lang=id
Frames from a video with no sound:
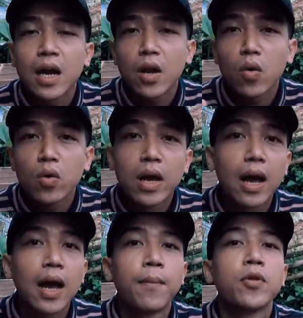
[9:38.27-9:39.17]
kalau
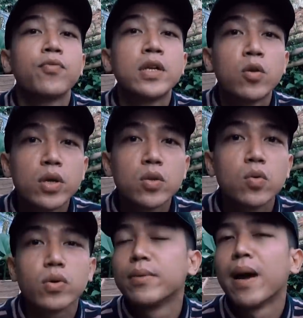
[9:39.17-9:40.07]
enggak upload video
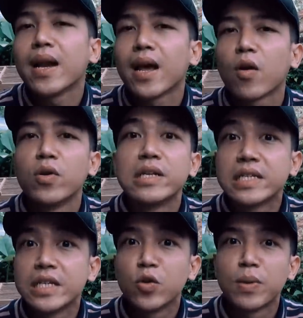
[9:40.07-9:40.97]
itu gimana
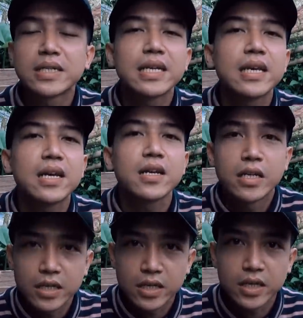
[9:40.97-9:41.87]
kondisi di rumah saya
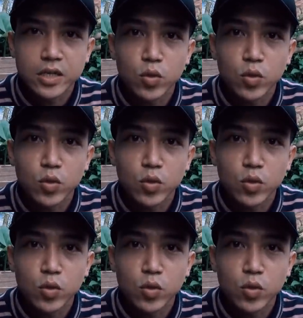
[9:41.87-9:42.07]
di